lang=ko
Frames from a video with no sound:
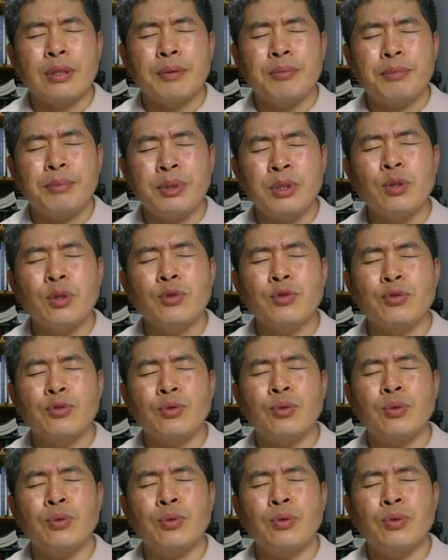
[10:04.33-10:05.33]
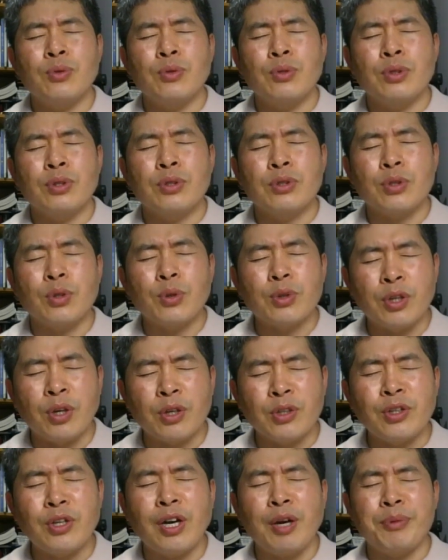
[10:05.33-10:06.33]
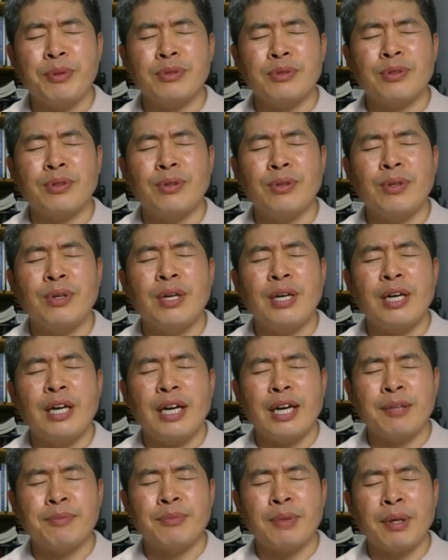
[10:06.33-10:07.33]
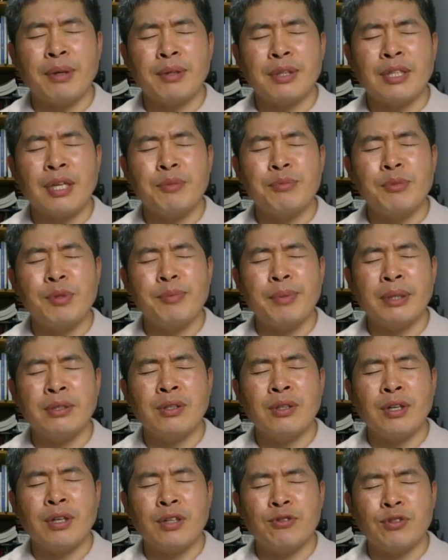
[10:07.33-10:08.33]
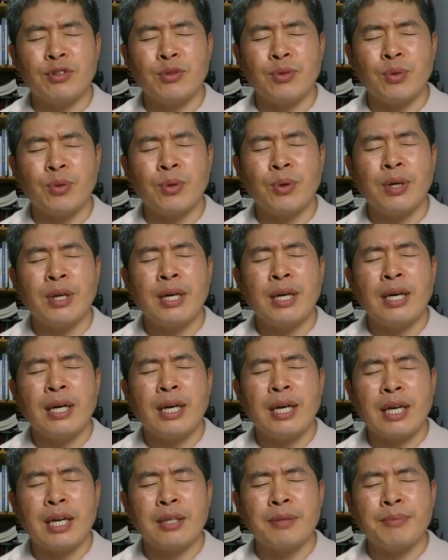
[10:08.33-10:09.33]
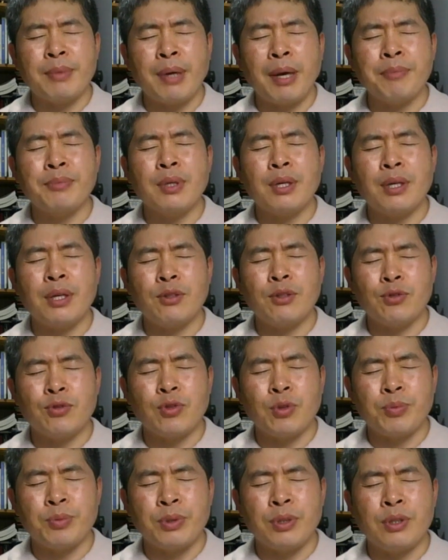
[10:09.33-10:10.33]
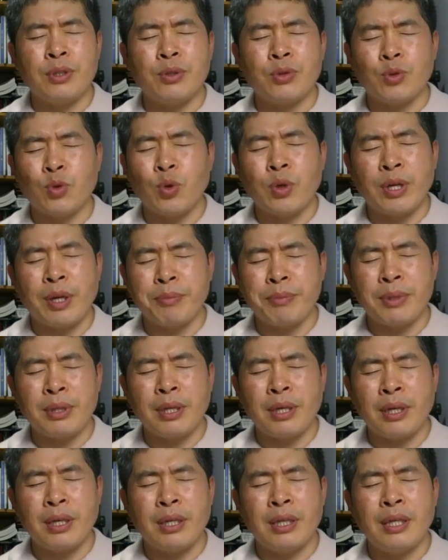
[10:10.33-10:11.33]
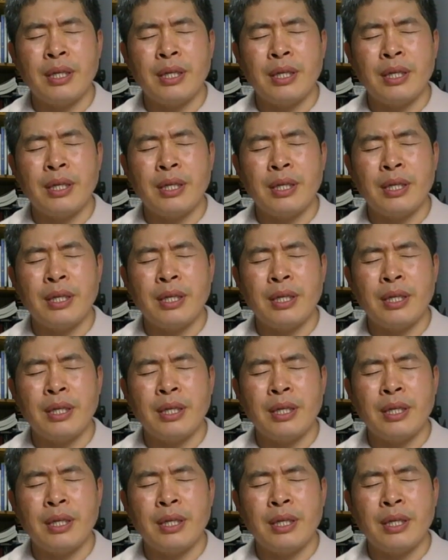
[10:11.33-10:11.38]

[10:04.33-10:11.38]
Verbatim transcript: 믿어주고 서로 격려하면서 아름답게 삶을 만들어갈 수 있도록 하나님 함께 해주셨기를 소원합니다.